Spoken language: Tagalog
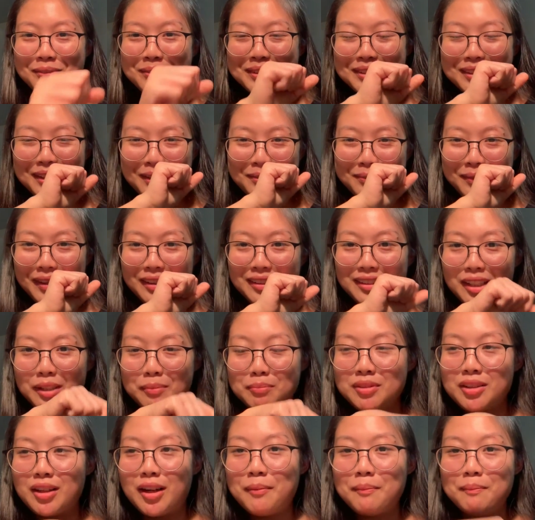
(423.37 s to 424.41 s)
grabe na kapag
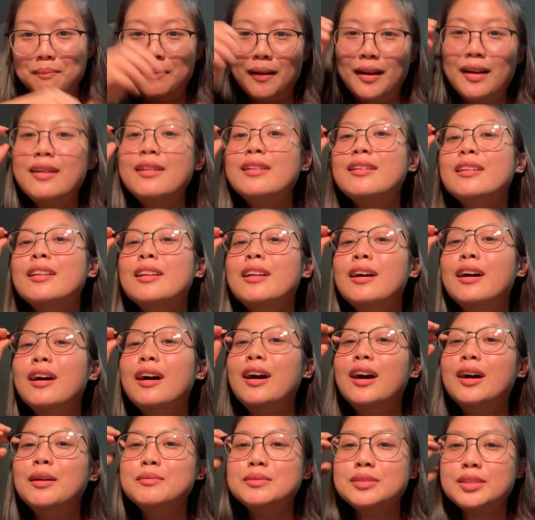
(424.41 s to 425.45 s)
name drop pa.
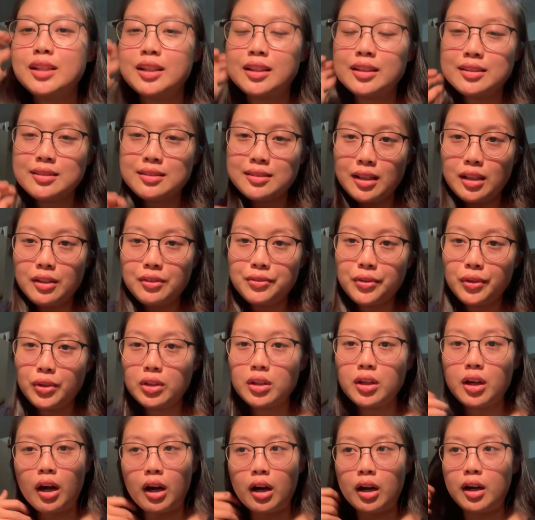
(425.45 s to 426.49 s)
Um, si Cristel
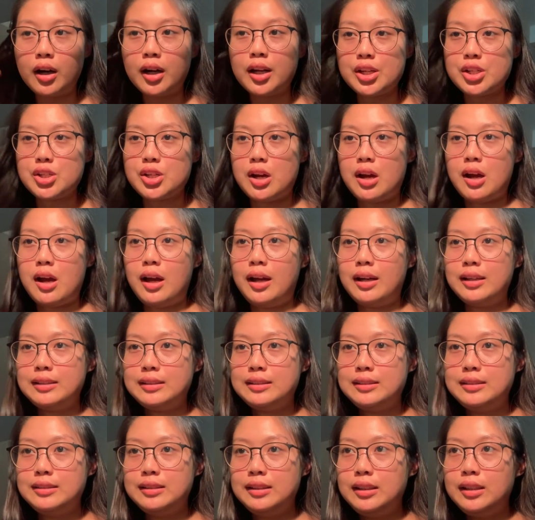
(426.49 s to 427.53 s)
Fulgar at
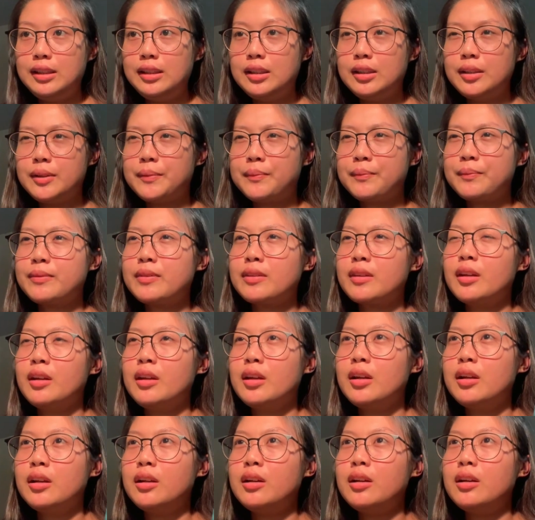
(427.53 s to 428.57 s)
saka si
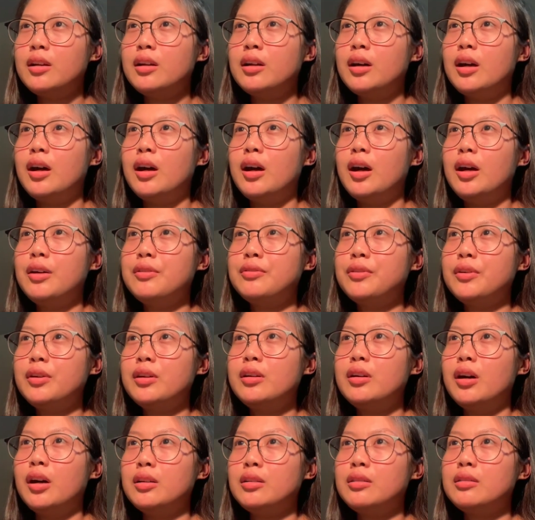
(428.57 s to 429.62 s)
I
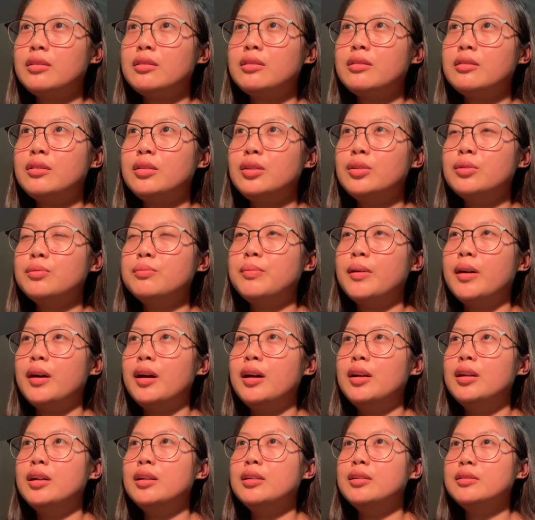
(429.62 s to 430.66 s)
forgot yung
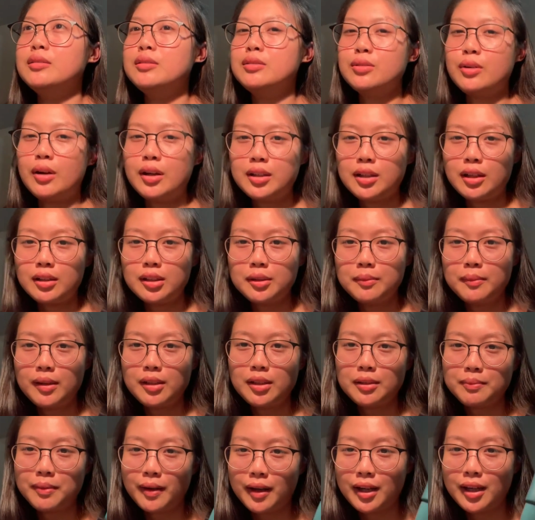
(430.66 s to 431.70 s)
pangalan, yung anak ni
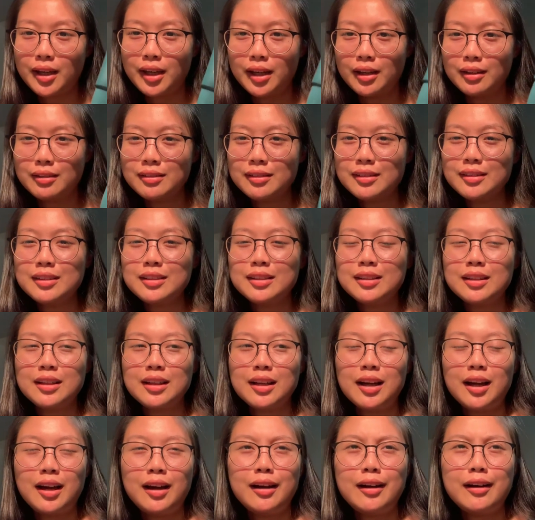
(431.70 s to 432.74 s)
Manny Pacquiao.
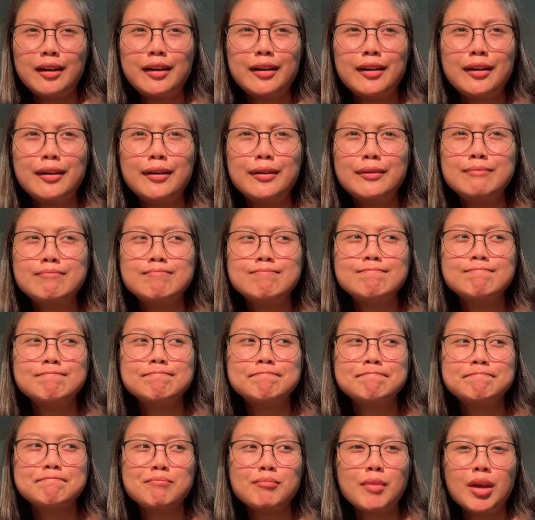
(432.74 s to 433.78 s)
Um,
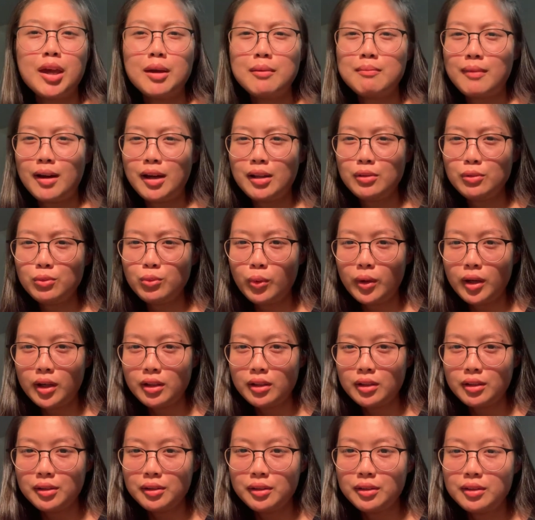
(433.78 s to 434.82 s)

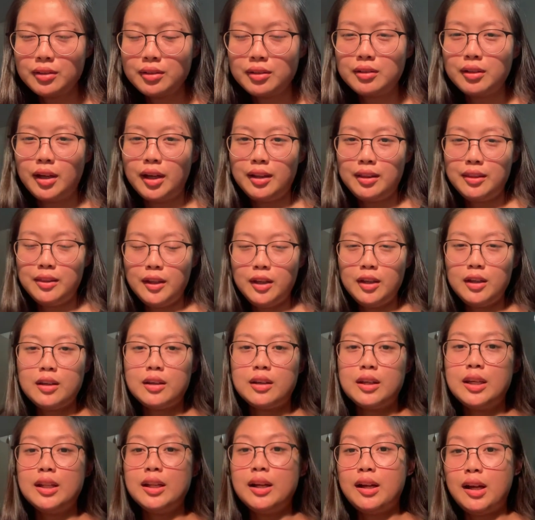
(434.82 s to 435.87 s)
Emmanuel? I
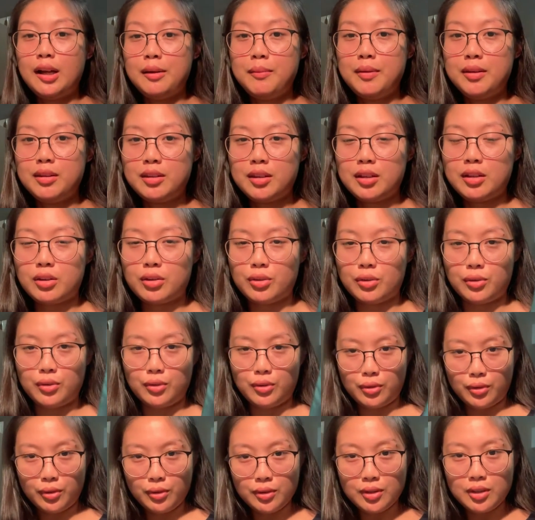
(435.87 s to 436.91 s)
think ginagamit niya
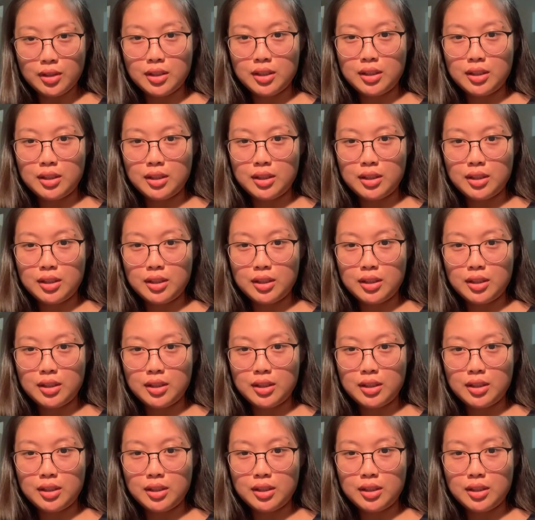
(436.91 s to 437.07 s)
to.